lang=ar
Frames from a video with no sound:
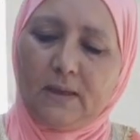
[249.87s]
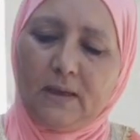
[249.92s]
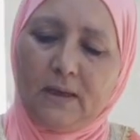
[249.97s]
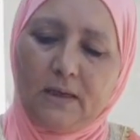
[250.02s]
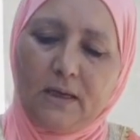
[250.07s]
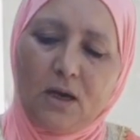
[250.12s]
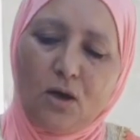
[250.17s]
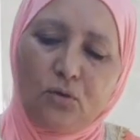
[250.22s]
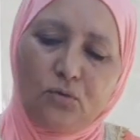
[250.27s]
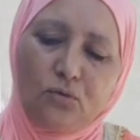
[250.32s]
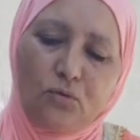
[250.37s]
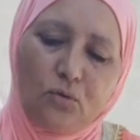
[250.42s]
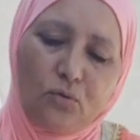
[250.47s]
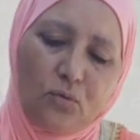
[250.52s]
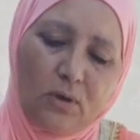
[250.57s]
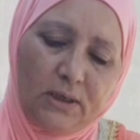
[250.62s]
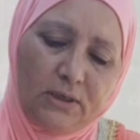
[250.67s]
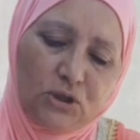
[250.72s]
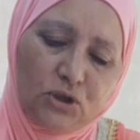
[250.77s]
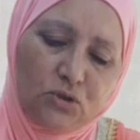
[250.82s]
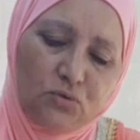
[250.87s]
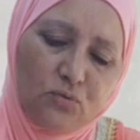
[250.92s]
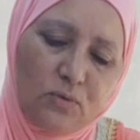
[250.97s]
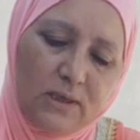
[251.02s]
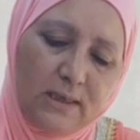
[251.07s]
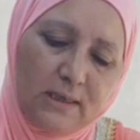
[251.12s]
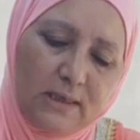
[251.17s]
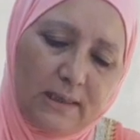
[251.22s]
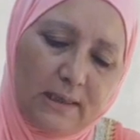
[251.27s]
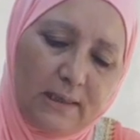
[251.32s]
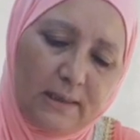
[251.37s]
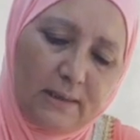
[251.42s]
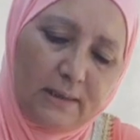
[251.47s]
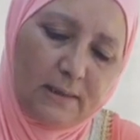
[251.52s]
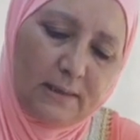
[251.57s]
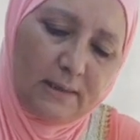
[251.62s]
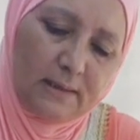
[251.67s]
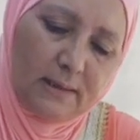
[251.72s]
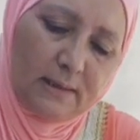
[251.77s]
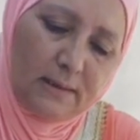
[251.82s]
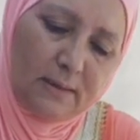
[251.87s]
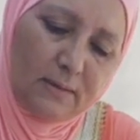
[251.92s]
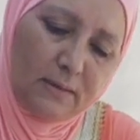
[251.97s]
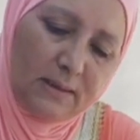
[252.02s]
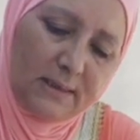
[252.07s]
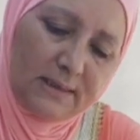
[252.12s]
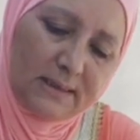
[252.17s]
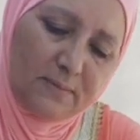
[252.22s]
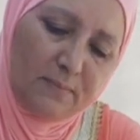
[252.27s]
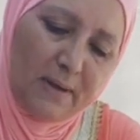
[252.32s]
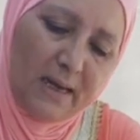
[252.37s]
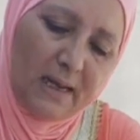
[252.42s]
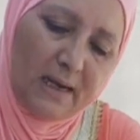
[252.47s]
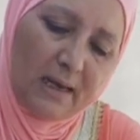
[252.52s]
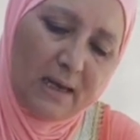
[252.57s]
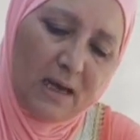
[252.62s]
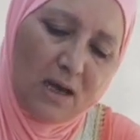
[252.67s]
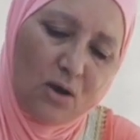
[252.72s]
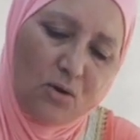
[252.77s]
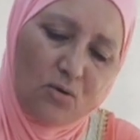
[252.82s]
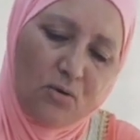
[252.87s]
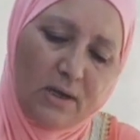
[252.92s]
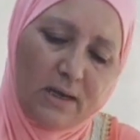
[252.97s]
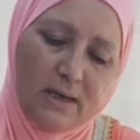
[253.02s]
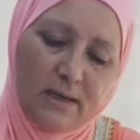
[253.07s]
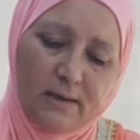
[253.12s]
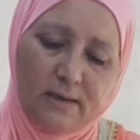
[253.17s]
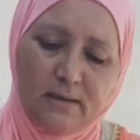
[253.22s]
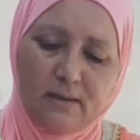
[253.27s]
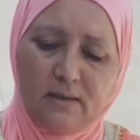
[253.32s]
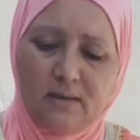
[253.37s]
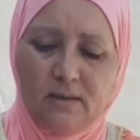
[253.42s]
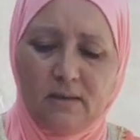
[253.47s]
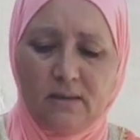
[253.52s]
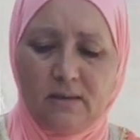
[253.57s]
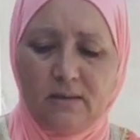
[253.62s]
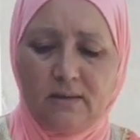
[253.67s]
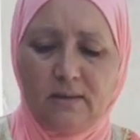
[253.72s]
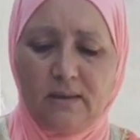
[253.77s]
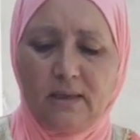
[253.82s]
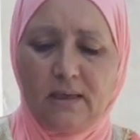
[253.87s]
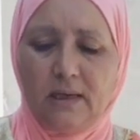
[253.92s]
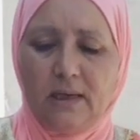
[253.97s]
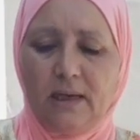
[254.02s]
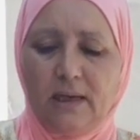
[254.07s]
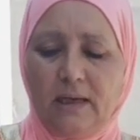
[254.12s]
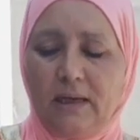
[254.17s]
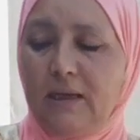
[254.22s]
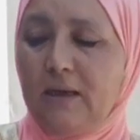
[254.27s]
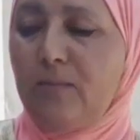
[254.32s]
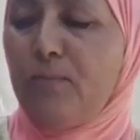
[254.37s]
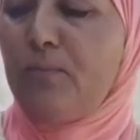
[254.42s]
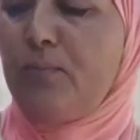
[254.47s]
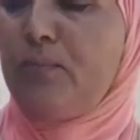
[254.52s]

كناخذ واحد شويه نص معلقه هكاك ديال الحليب